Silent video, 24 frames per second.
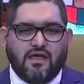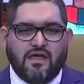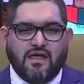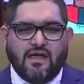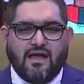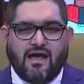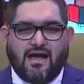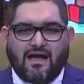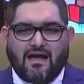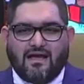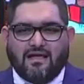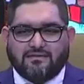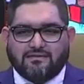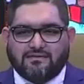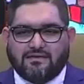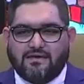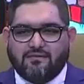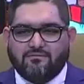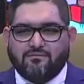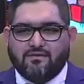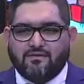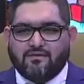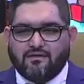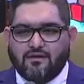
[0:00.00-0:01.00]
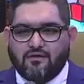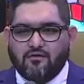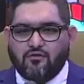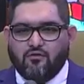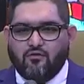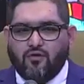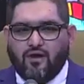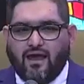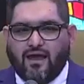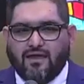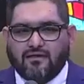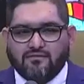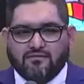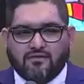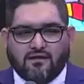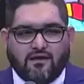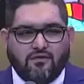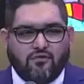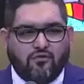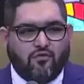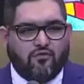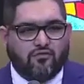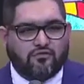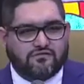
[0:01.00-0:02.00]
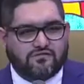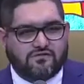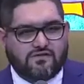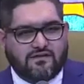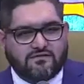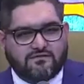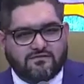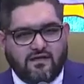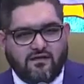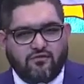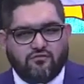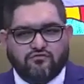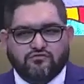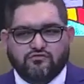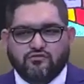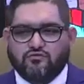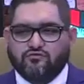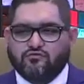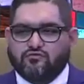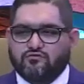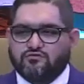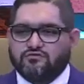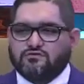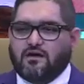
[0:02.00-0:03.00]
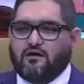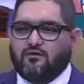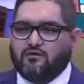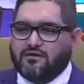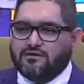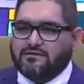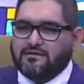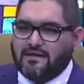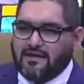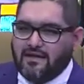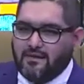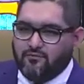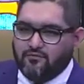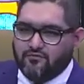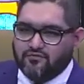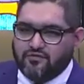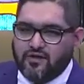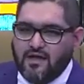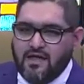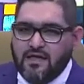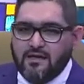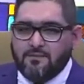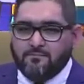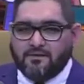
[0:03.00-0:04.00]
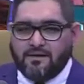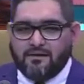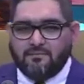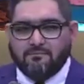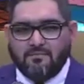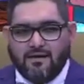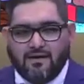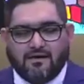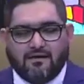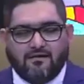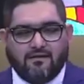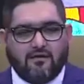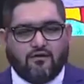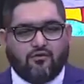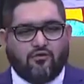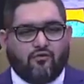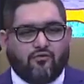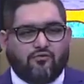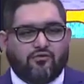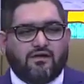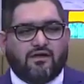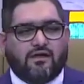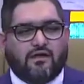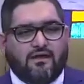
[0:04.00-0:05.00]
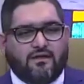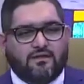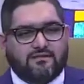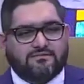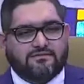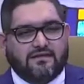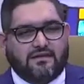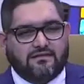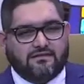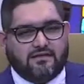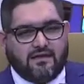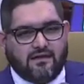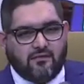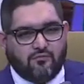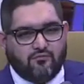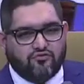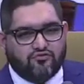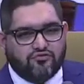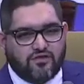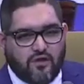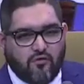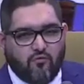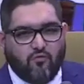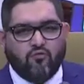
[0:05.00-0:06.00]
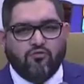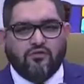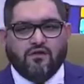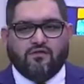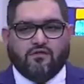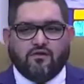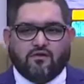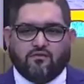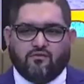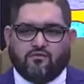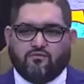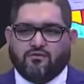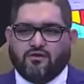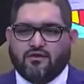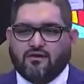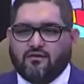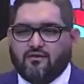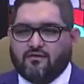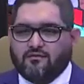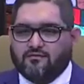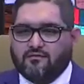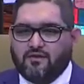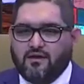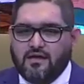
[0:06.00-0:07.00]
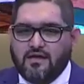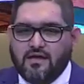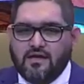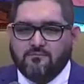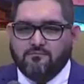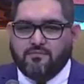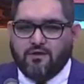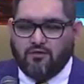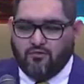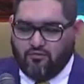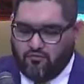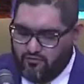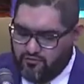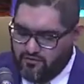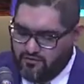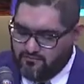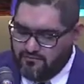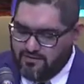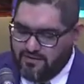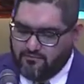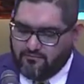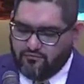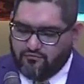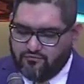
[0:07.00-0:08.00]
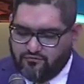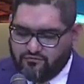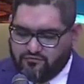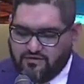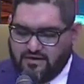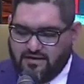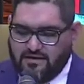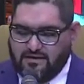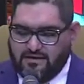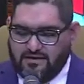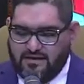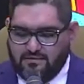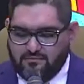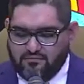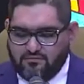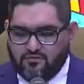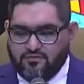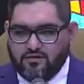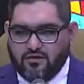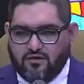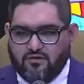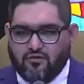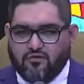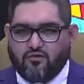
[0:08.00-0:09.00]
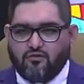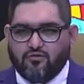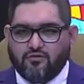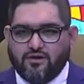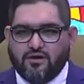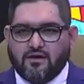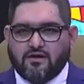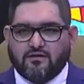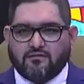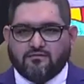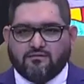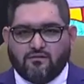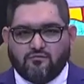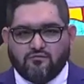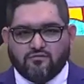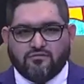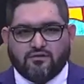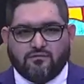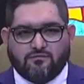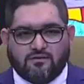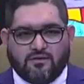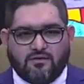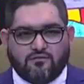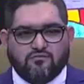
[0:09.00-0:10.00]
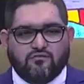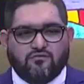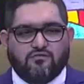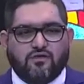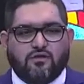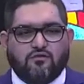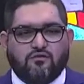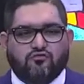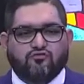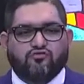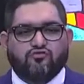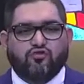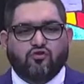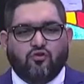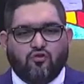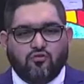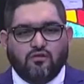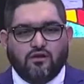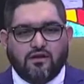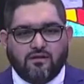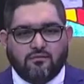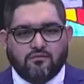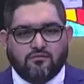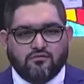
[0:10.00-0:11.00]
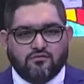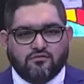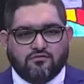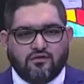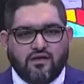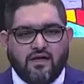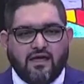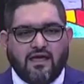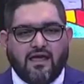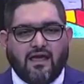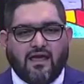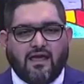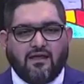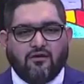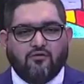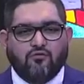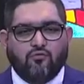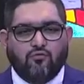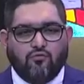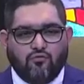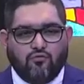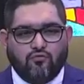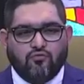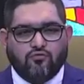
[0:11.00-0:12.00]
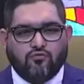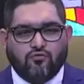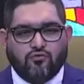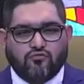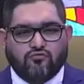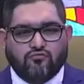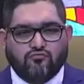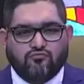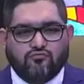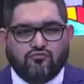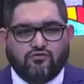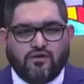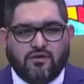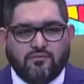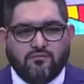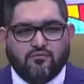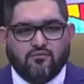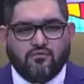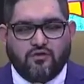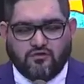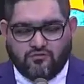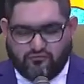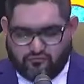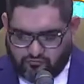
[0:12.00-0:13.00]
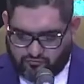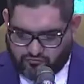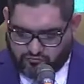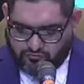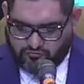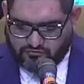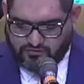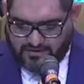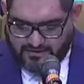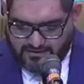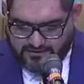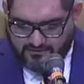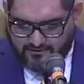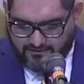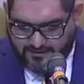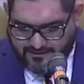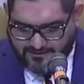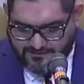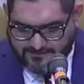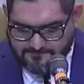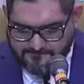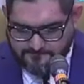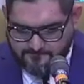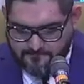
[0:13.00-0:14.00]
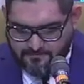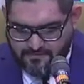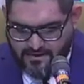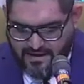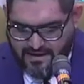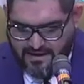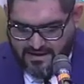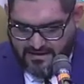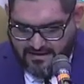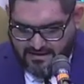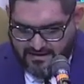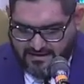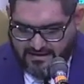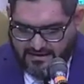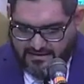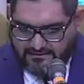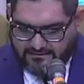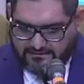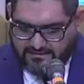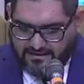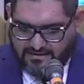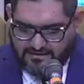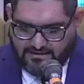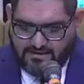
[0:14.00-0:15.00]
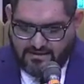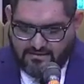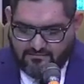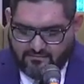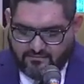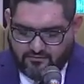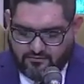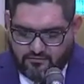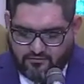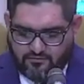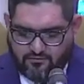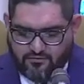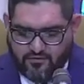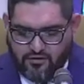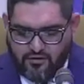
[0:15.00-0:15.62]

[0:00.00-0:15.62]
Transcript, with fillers: ah, dividirlo entre dos y así nosotros ahora tenemos primera de crónicas y tenemos segunda de crónicas. Pero cuando hablamos del libro de crónicas estamos hablando de los dos libros en uno, es un libro en su totalidad. Y tal libro